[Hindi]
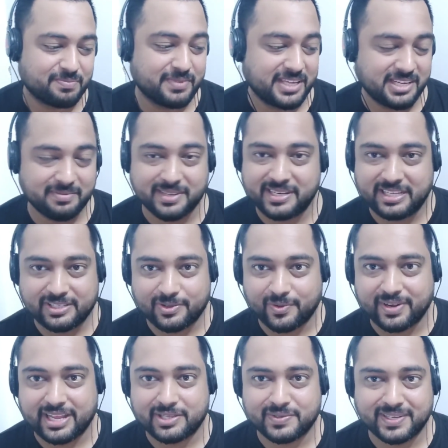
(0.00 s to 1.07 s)
मैनी मैनी
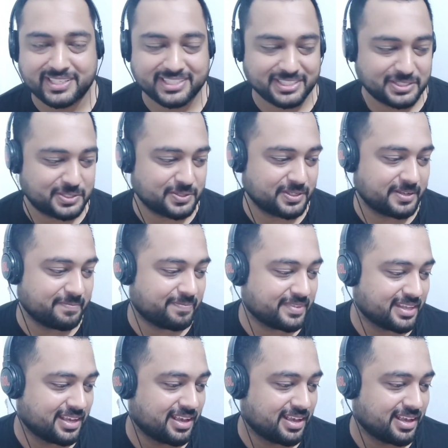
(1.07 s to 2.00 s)
कॉन्ग्रेचुलेशन टू हिम